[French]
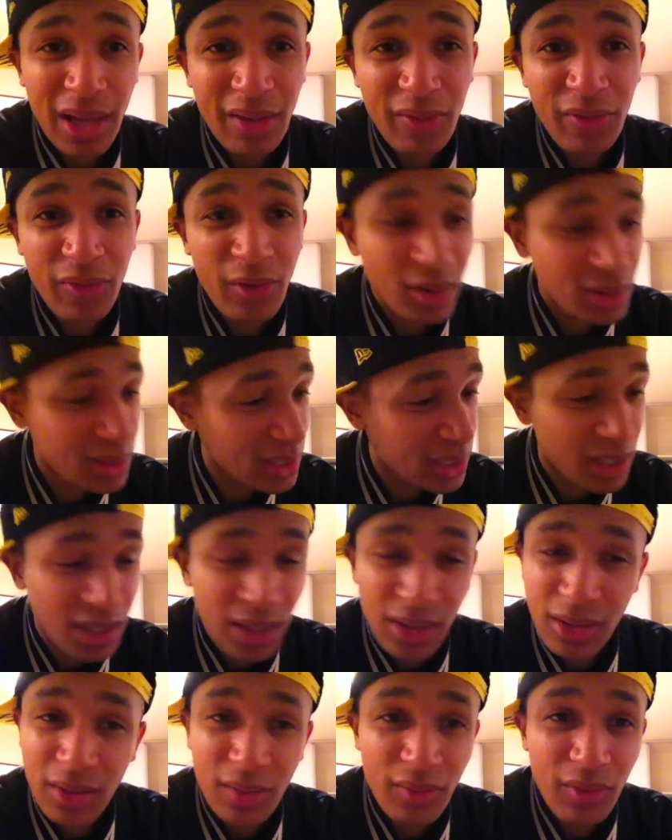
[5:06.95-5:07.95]
iPhone
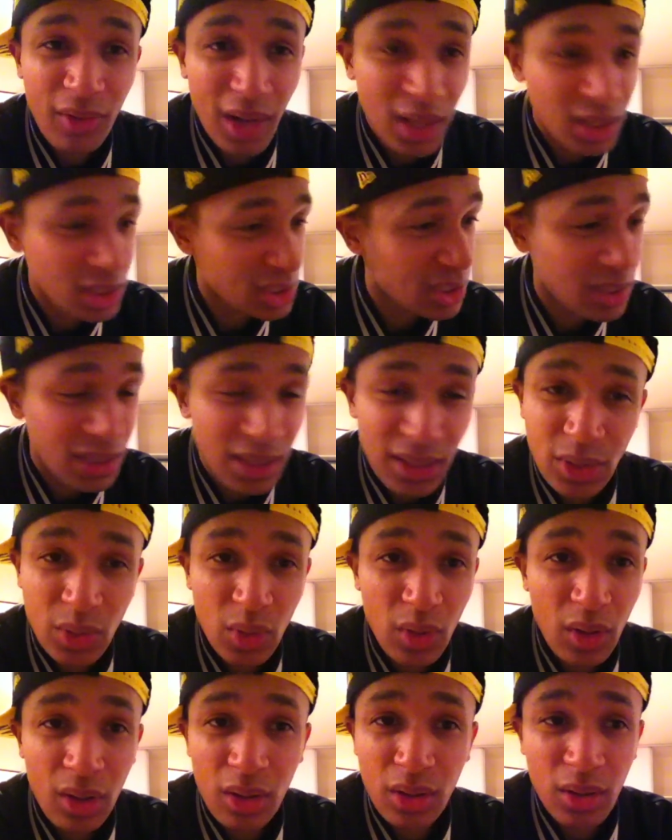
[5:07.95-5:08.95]
et euh, voilà, j'étais
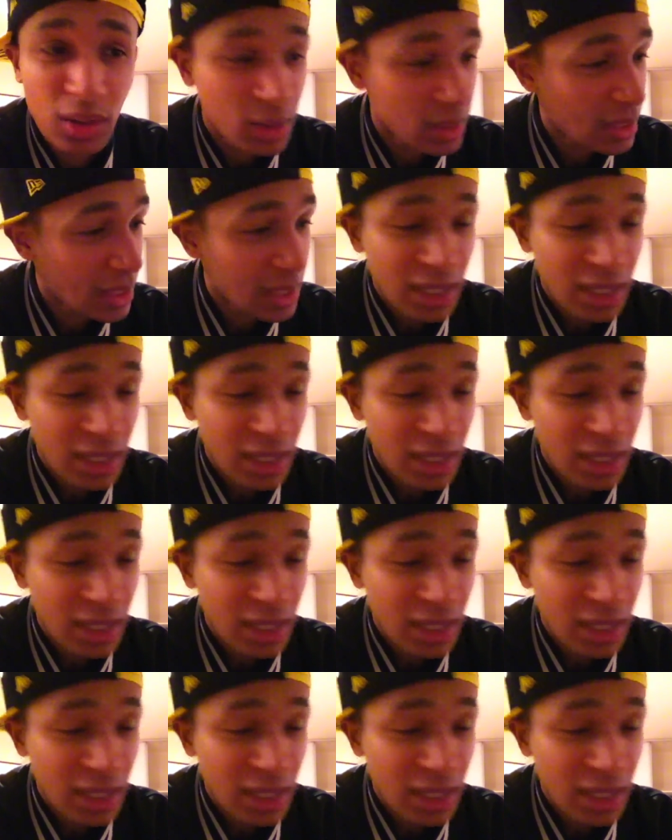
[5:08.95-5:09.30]
sur, euh,